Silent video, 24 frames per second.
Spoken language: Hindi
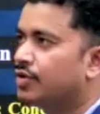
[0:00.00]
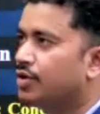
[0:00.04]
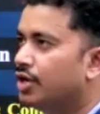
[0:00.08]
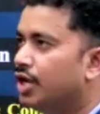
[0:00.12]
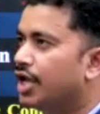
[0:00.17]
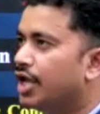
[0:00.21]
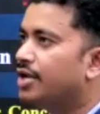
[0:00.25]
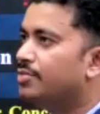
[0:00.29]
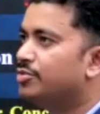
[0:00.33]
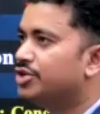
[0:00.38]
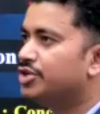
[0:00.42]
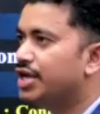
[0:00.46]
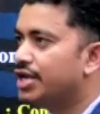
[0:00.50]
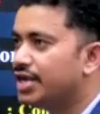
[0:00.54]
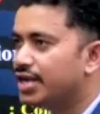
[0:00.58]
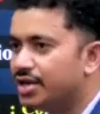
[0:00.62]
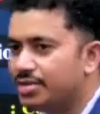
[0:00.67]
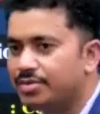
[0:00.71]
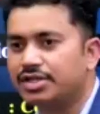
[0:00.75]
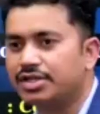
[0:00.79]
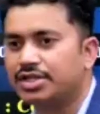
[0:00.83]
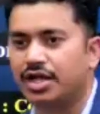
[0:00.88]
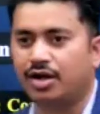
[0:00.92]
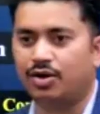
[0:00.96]
लेकिन मुझे
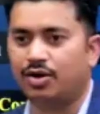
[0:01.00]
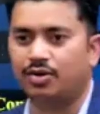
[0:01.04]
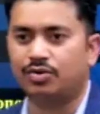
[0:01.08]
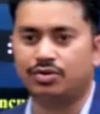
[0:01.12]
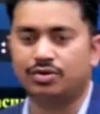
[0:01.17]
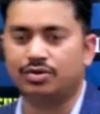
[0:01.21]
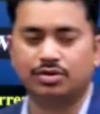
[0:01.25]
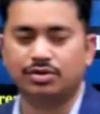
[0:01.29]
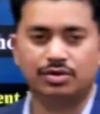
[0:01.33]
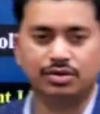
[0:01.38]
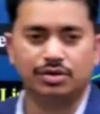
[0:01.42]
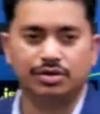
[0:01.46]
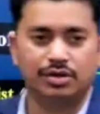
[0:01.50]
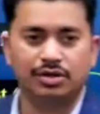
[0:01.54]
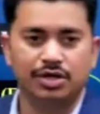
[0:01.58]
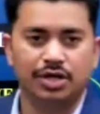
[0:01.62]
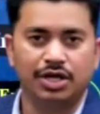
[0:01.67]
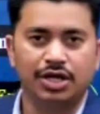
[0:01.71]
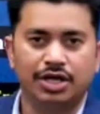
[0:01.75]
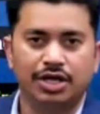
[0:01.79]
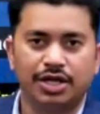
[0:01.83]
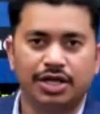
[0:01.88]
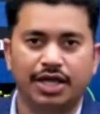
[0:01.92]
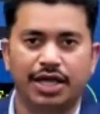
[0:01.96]
यह बताओ
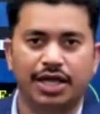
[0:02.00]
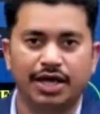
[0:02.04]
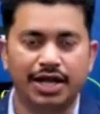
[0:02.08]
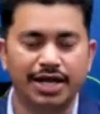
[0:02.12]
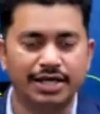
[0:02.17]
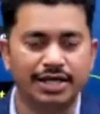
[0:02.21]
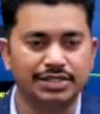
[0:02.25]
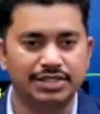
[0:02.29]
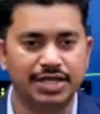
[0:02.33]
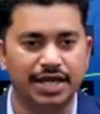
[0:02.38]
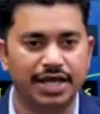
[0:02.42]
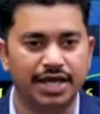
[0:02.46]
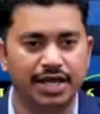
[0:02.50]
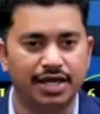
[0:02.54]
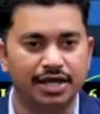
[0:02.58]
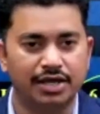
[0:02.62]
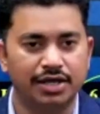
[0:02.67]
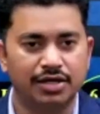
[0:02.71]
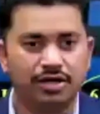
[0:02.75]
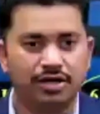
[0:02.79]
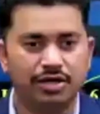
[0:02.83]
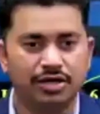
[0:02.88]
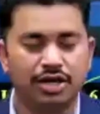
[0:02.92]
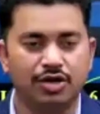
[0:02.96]
कैन आई से
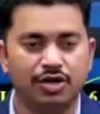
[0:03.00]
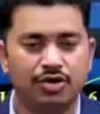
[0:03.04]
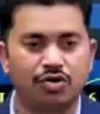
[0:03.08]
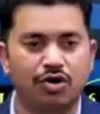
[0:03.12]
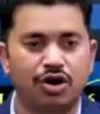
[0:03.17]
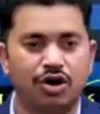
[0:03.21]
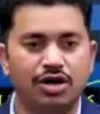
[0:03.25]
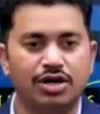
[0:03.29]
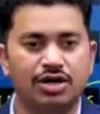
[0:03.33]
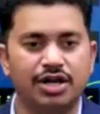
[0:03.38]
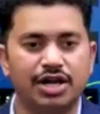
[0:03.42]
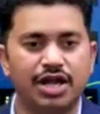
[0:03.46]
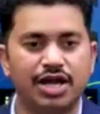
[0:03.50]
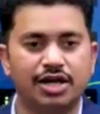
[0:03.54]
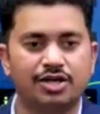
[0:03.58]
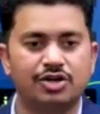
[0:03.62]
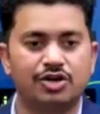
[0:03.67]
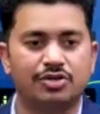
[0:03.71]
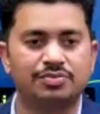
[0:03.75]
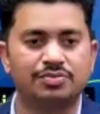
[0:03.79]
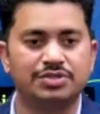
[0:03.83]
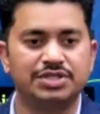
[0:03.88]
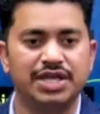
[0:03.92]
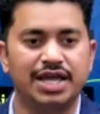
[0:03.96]
कि
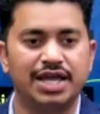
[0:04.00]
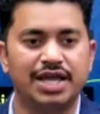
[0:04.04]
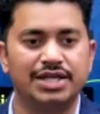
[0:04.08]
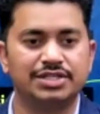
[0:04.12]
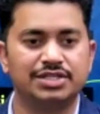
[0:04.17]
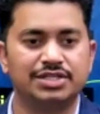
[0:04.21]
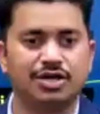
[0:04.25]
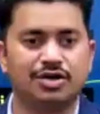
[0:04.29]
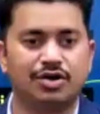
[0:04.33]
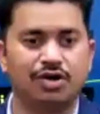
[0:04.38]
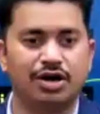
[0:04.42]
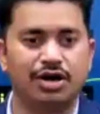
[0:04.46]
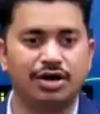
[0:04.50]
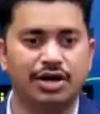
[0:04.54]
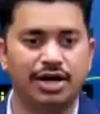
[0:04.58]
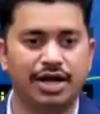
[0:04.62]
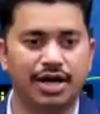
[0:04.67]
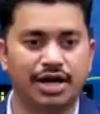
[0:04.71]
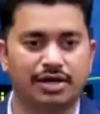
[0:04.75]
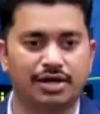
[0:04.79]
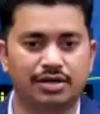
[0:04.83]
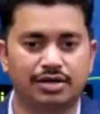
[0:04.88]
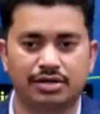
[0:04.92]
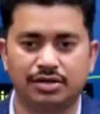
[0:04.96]
कॉन्ट्रैक्ट ऑफ सेल इज अ
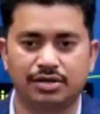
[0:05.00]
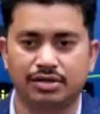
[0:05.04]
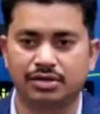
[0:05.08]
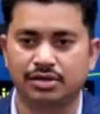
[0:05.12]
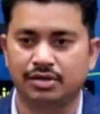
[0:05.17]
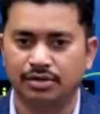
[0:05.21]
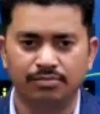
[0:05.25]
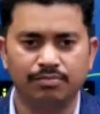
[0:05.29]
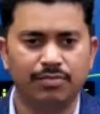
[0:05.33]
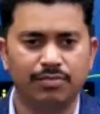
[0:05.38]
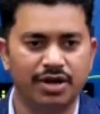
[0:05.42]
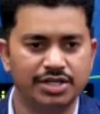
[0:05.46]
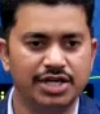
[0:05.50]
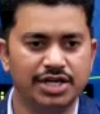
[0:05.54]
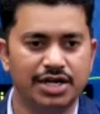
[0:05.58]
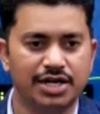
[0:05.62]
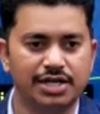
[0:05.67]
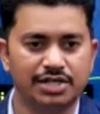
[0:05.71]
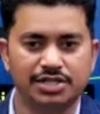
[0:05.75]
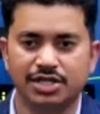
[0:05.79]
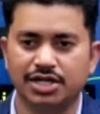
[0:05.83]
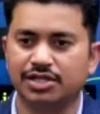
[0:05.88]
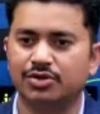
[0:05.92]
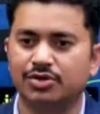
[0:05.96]
कॉन्ट्रैक्ट मैं
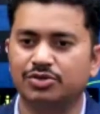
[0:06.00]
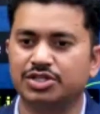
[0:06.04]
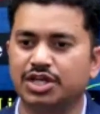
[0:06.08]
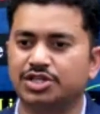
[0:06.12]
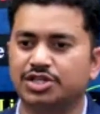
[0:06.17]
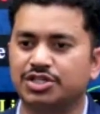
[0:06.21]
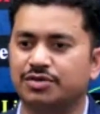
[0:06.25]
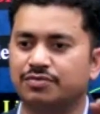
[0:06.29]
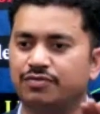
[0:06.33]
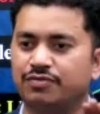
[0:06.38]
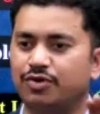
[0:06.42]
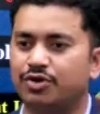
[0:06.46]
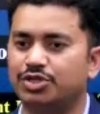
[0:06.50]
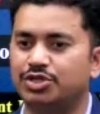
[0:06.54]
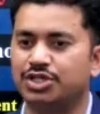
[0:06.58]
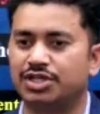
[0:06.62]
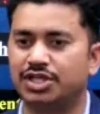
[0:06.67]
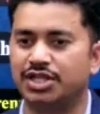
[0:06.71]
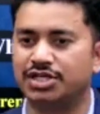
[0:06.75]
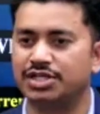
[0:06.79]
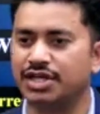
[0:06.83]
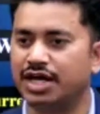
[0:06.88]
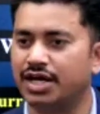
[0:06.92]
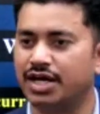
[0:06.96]
जानना चाहता हूं सेक्शन फोर
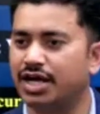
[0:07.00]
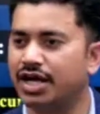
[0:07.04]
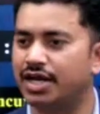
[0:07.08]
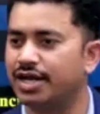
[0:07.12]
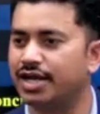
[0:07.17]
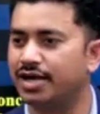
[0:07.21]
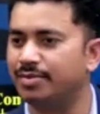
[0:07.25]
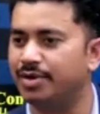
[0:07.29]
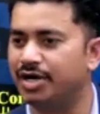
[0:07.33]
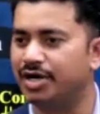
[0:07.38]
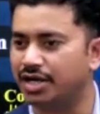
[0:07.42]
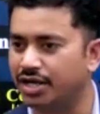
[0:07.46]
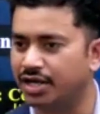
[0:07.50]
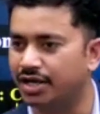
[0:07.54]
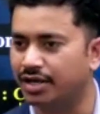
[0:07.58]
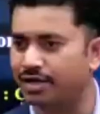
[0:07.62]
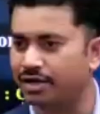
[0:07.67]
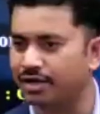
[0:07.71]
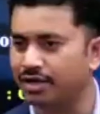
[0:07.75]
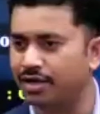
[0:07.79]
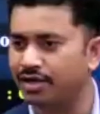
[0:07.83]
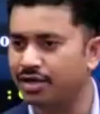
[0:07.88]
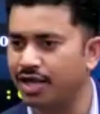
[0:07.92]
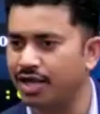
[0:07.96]
जितने जानकार यहां बैठे हैं
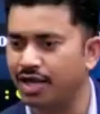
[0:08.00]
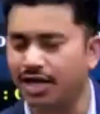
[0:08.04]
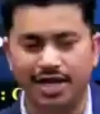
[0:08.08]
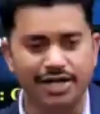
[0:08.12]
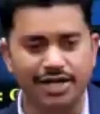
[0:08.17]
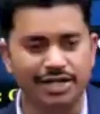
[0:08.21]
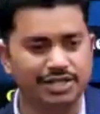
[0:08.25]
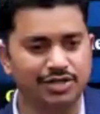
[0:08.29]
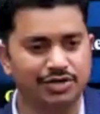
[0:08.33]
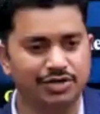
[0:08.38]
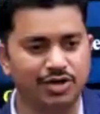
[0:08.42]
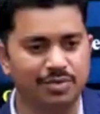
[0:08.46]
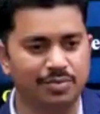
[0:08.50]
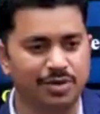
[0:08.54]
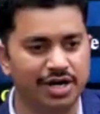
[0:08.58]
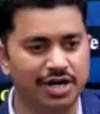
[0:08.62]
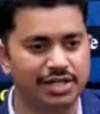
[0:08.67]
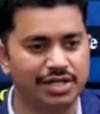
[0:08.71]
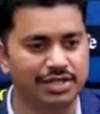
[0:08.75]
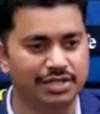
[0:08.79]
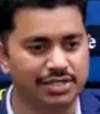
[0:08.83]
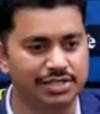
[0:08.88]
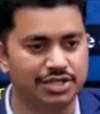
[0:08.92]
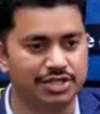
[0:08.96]
एक लाइन जिन्होंने
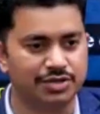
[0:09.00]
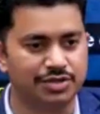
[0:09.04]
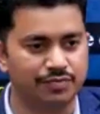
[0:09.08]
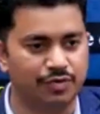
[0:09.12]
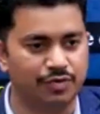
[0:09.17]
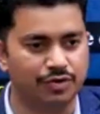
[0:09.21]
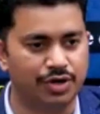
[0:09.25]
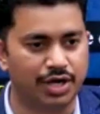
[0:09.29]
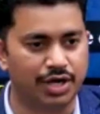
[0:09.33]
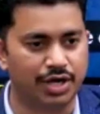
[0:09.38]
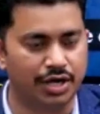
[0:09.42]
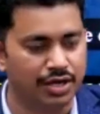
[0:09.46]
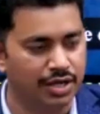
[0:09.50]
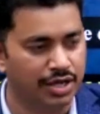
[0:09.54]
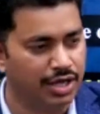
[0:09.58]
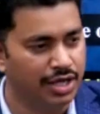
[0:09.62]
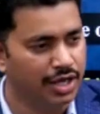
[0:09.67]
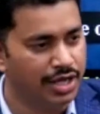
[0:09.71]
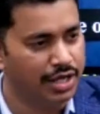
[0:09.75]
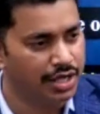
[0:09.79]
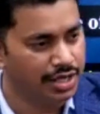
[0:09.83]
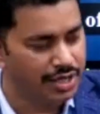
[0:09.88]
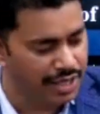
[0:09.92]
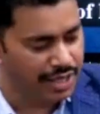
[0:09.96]
पढ़ा था सेक्शन फोर का
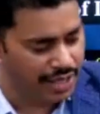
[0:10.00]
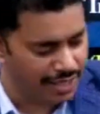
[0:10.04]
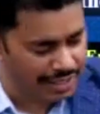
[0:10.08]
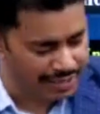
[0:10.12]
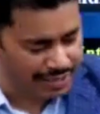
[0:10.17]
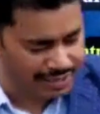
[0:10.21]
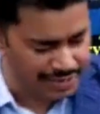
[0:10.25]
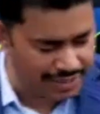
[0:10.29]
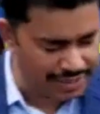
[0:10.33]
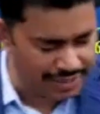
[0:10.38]
कैन आई